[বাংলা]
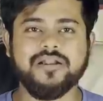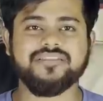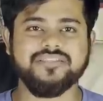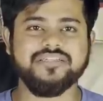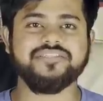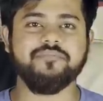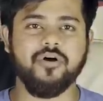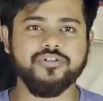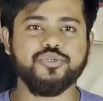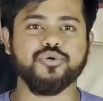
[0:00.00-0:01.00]
প্রার্থীদের যে
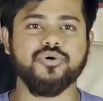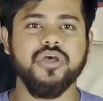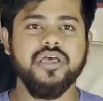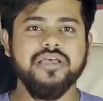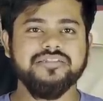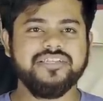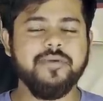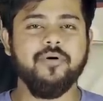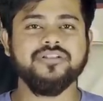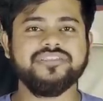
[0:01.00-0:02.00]
মঞ্চ যে
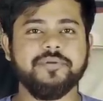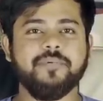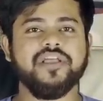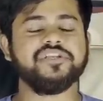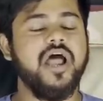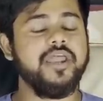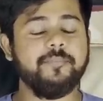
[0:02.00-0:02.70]
মঞ্চে প্রায় সাড়ে